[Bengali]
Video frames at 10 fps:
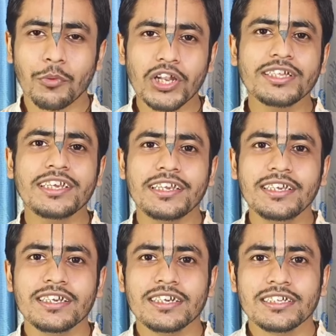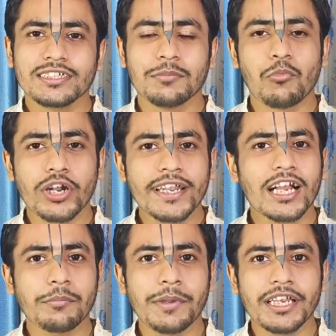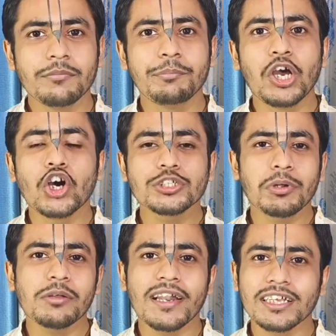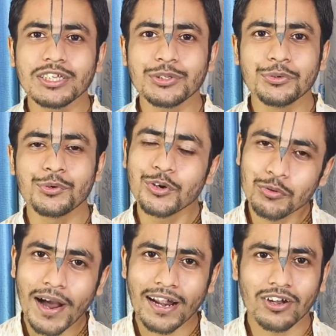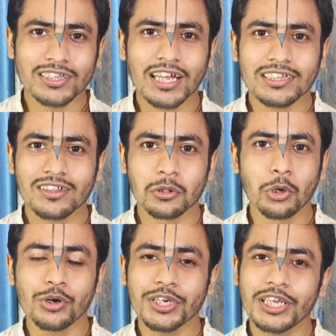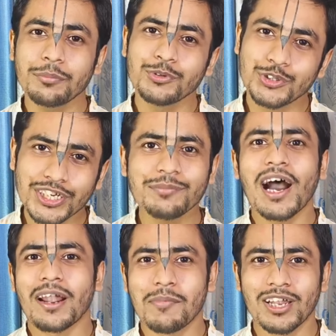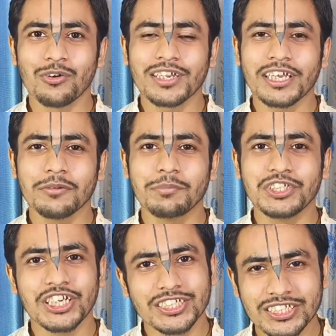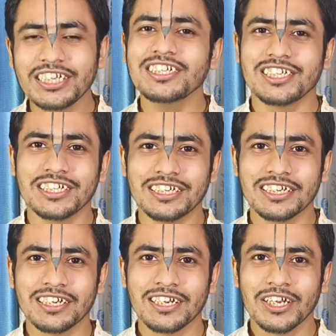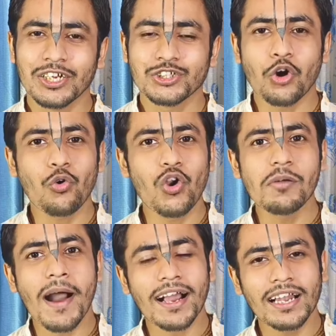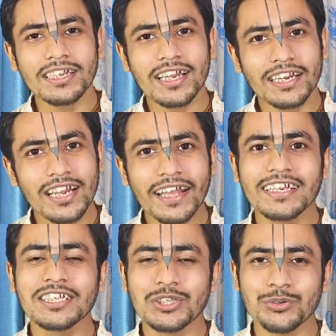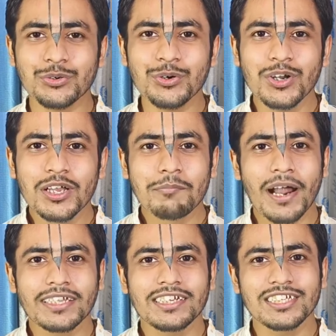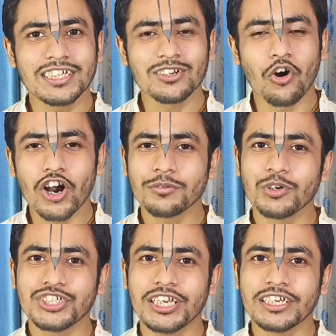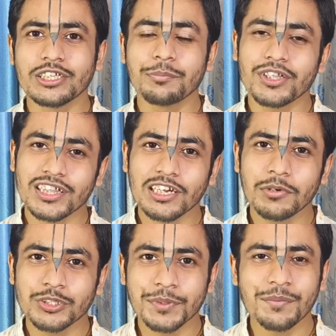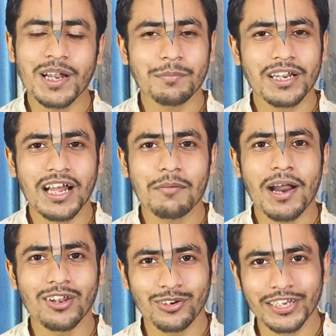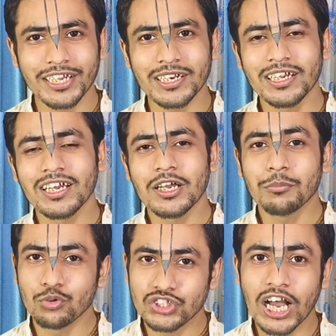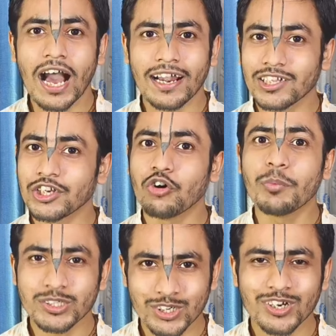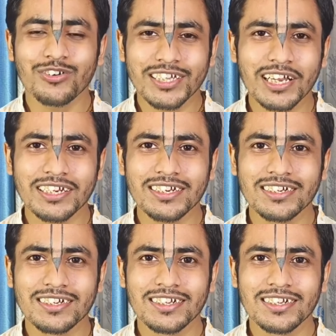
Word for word: তো বলে দিই যে মনে রাখবেন বৃহস্পতিবার কিন্তু গুরুবার অর্থাৎ লক্ষ্মী পুজোরই বার মা লক্ষ্মীর বিশেষ দিন সেদিন সকল বাঙালি নারীরাই কিন্তু বাড়িতে সেদিন ঘর বসিয়ে কিন্তু প্রত্যেক বৃহস্পতিবার আপনারা মা লক্ষ্মীর পূজা আরাধনা উপাসনা করে থাকেন